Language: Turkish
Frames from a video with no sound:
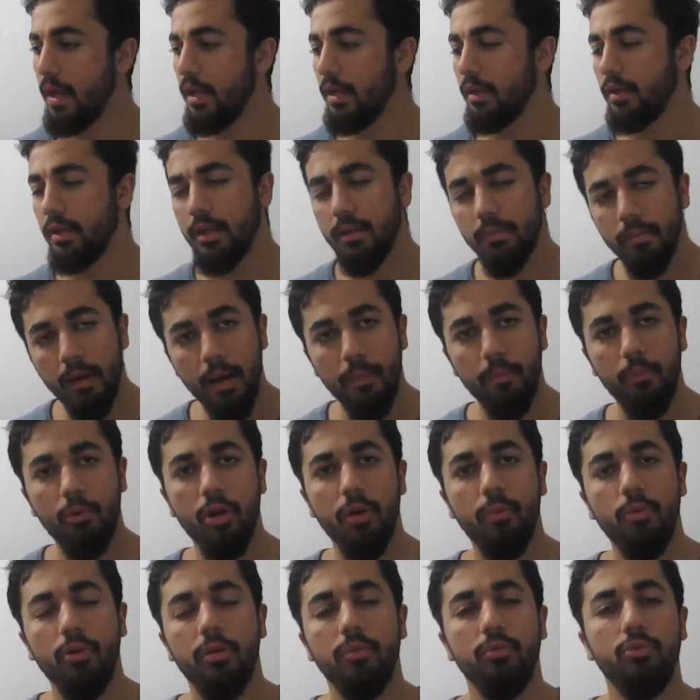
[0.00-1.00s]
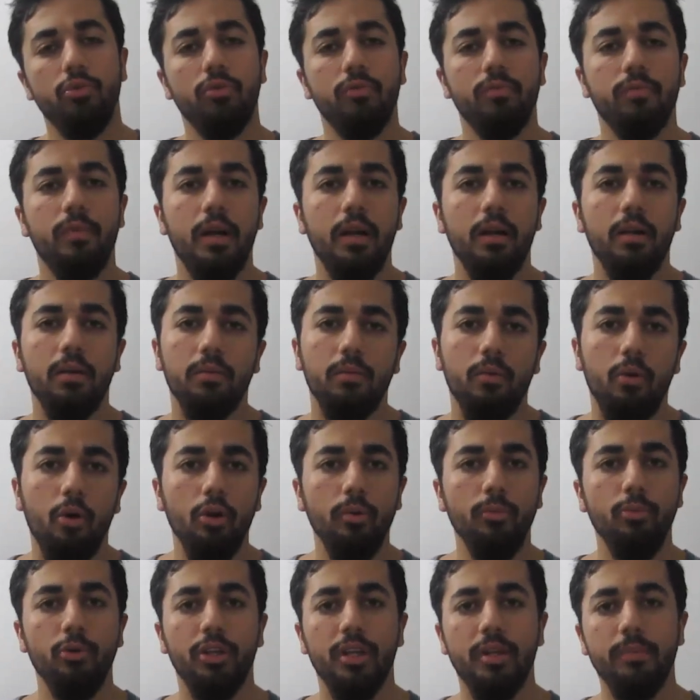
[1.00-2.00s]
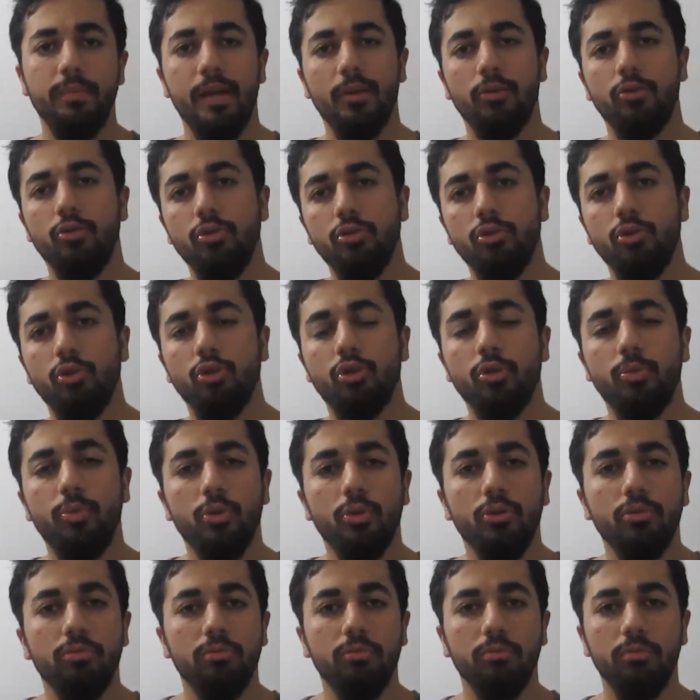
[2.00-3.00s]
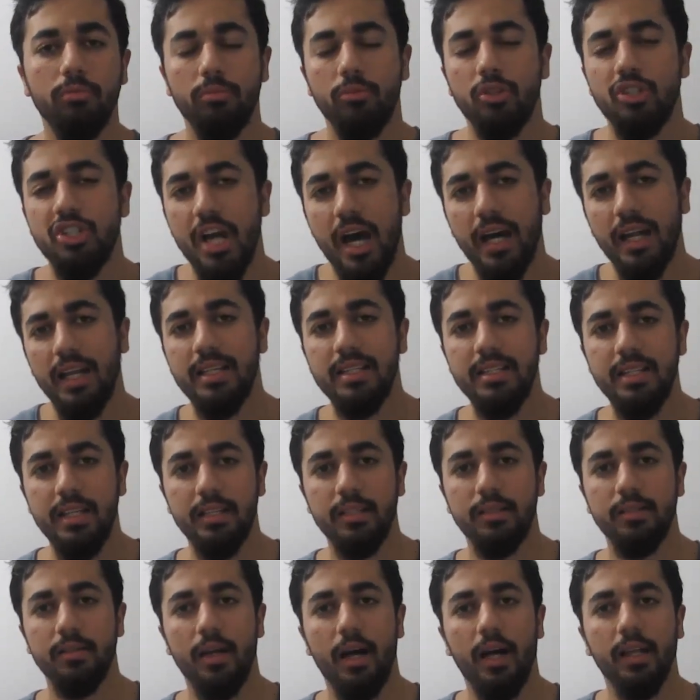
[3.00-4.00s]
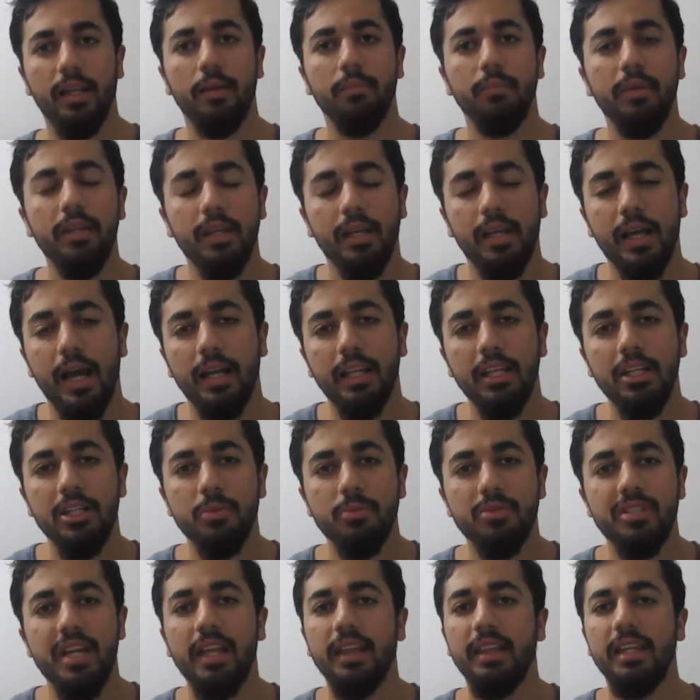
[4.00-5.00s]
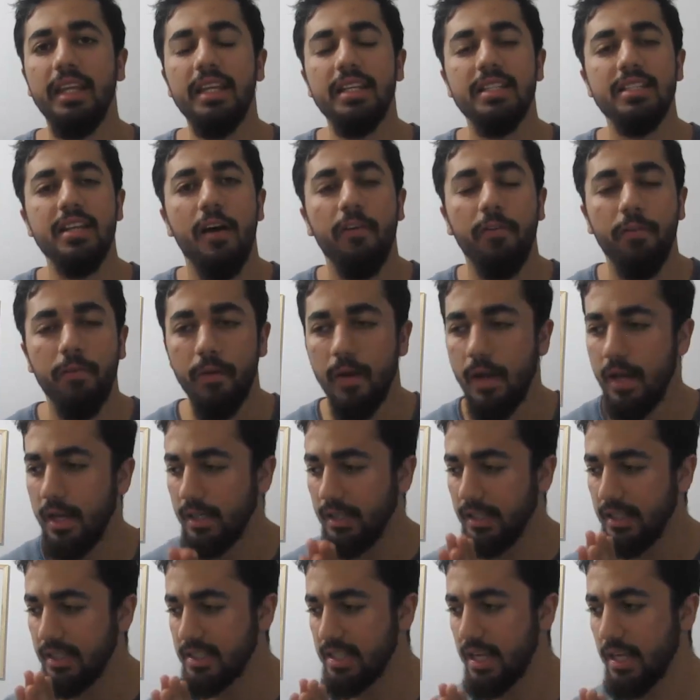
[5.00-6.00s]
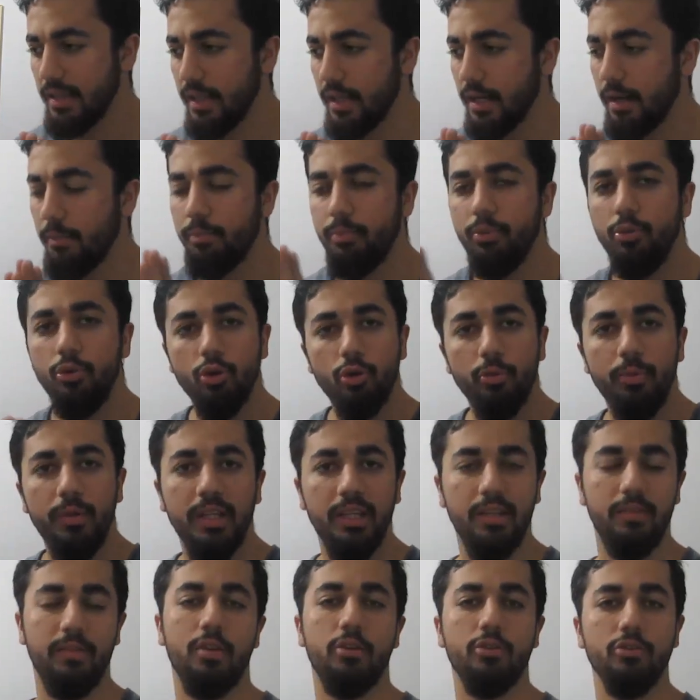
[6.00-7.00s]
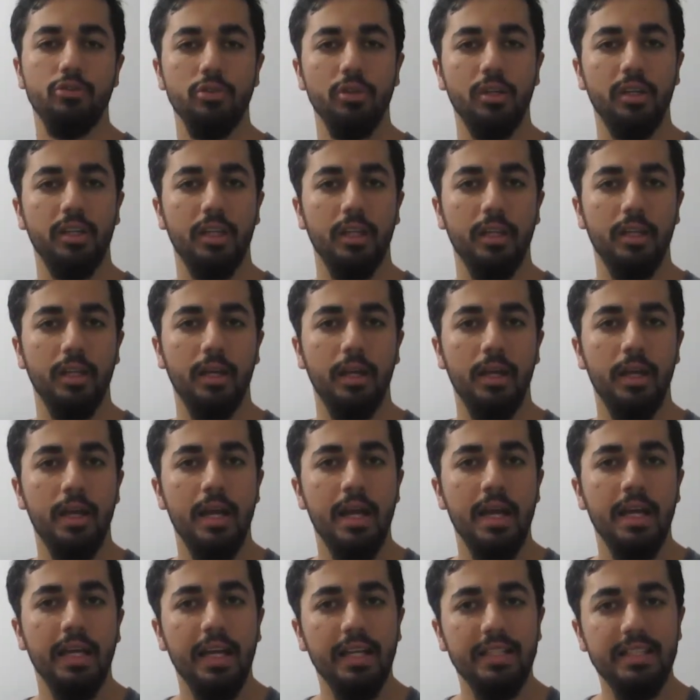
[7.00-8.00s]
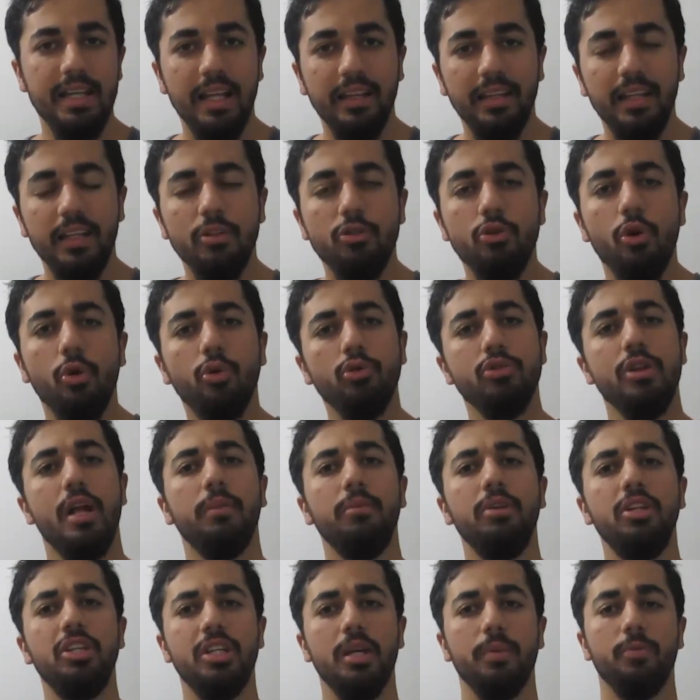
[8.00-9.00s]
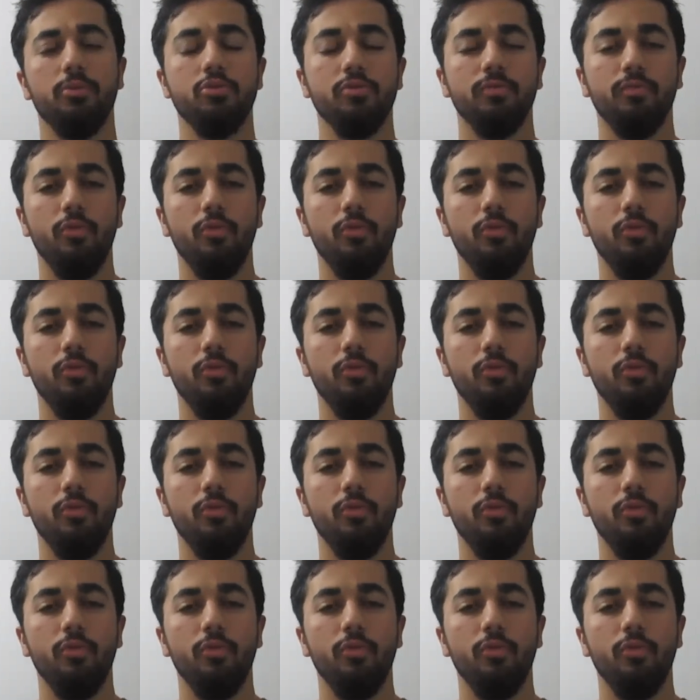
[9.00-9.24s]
Dedim abi böyle böyle bir durum var. Olmuyor dedim yani. Türk YouTube'unun çaresi nedir? Adam dedi kardeşim sen niye saf insanlara pür bilgi veriyorsun ki dedi. Ya sen dedi çok güzel bir iş yapıyorsun.